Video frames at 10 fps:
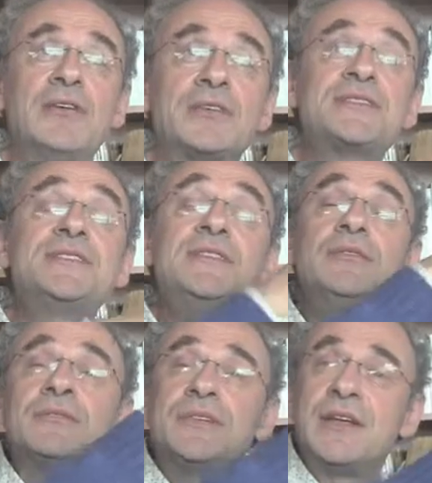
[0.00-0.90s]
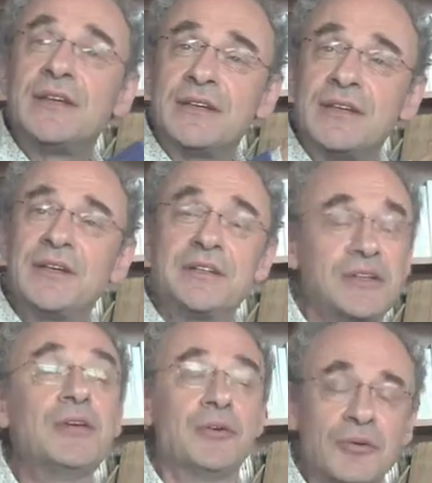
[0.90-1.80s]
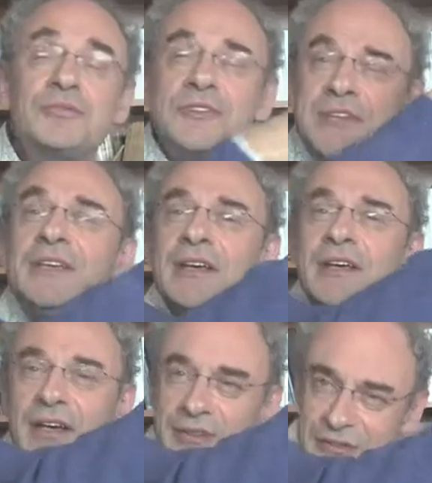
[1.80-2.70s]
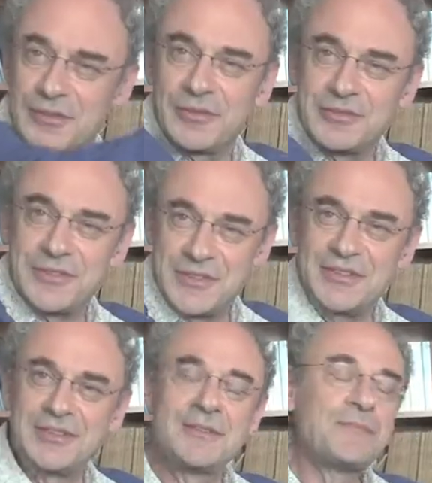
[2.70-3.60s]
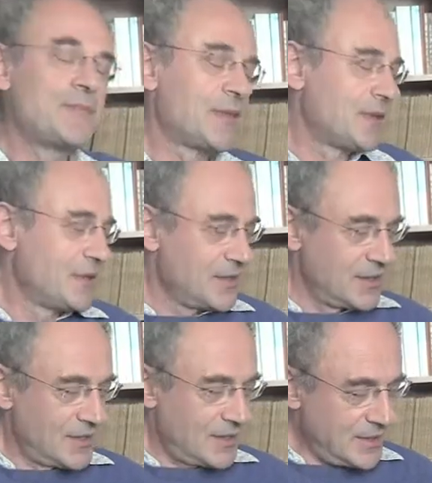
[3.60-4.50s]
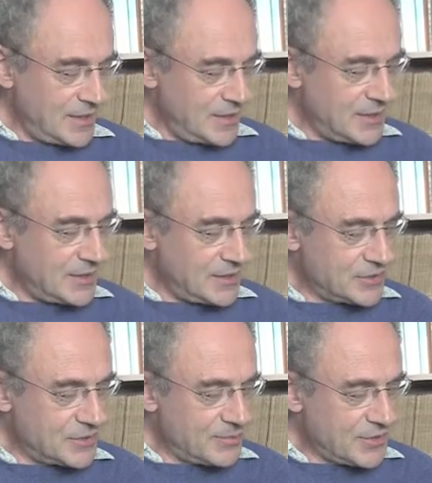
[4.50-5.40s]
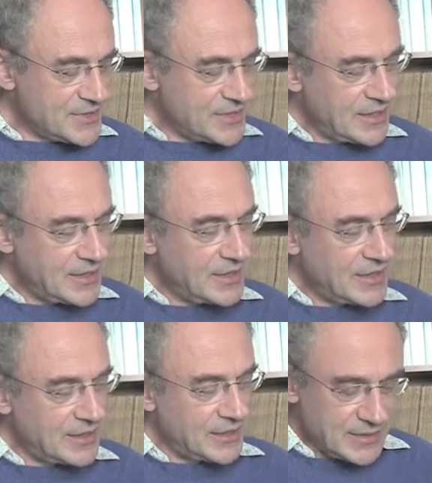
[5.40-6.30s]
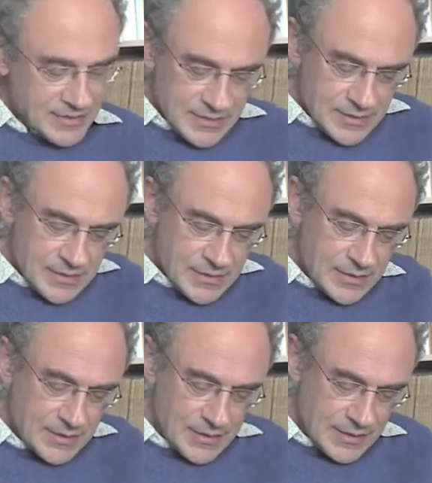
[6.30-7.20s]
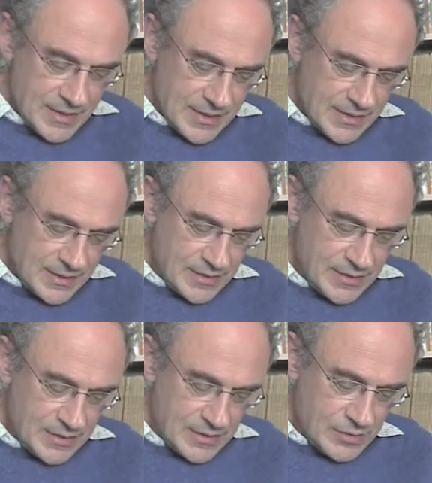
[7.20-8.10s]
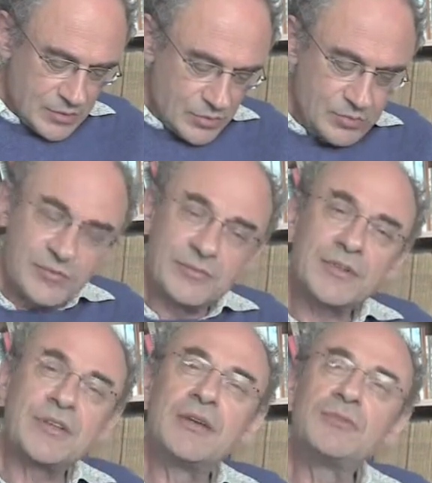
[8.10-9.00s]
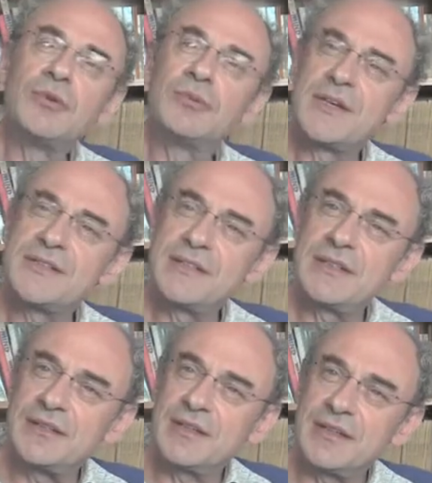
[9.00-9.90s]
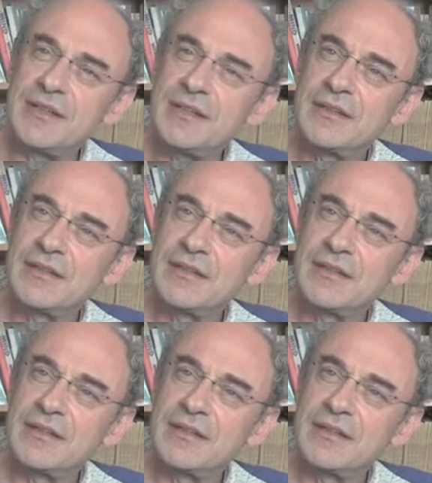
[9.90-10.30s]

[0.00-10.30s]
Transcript: ailleurs si on y est, c'est on y est ailleurs aussi. Et je pensais au mouvement qu'il y a eu au Brésil l'an dernier.